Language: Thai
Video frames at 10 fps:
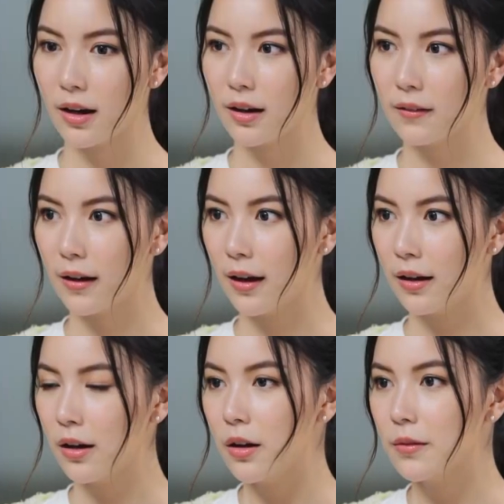ยกันดีแหละ
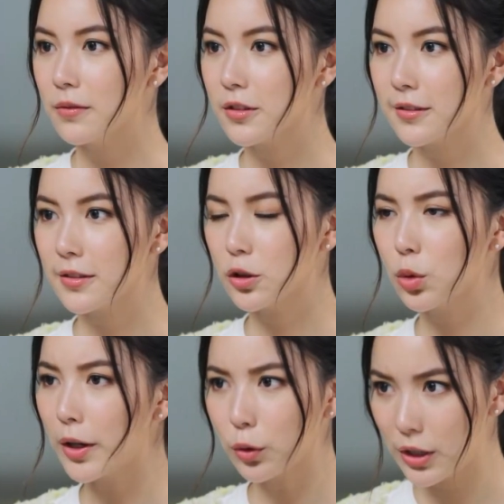
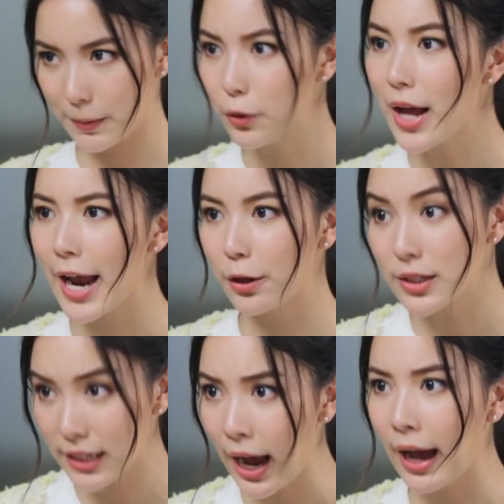ชวนคุณทิพย์คุณไทยด้
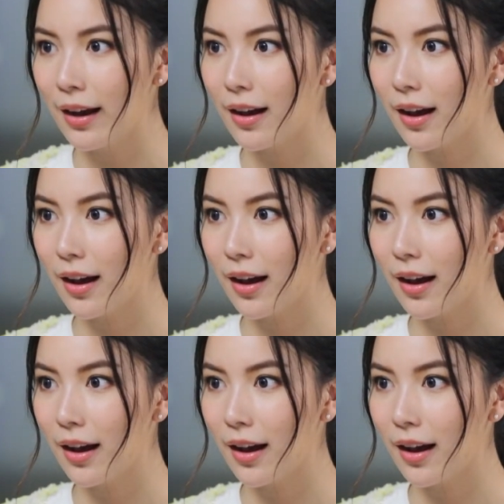วยสิคะ